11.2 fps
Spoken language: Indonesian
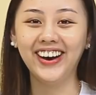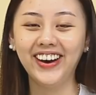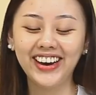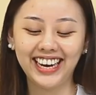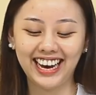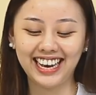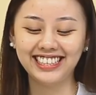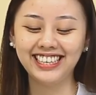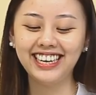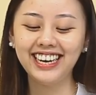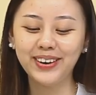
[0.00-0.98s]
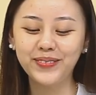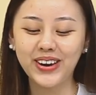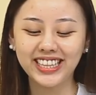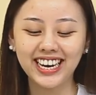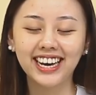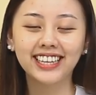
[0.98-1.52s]
oh iya, jadi buat
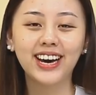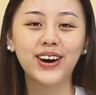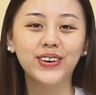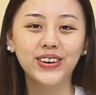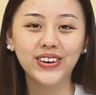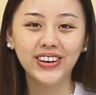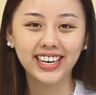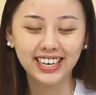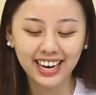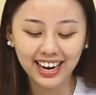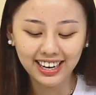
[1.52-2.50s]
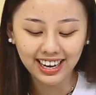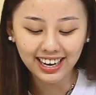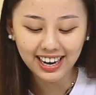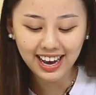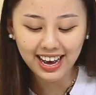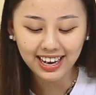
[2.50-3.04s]
yang nggak tahu, ini
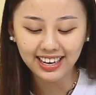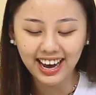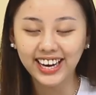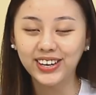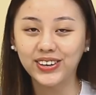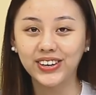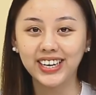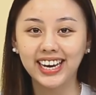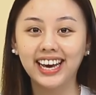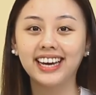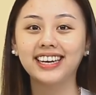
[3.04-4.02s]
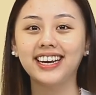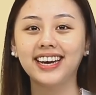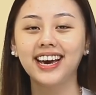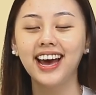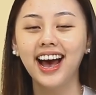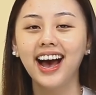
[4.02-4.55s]
adalah ikon dari
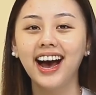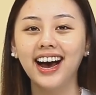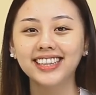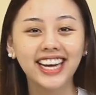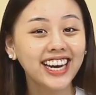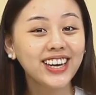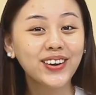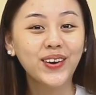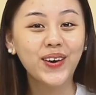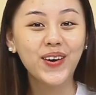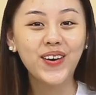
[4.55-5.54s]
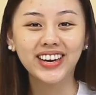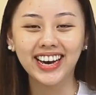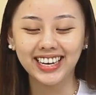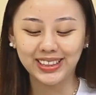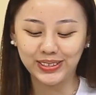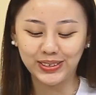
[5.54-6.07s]
Taehyung,
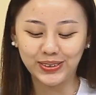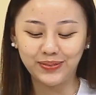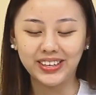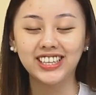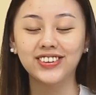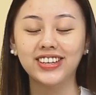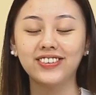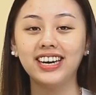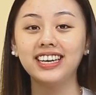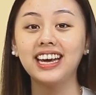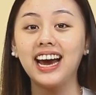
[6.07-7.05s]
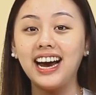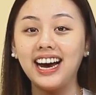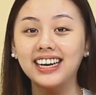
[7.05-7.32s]
yaitu BT21 yang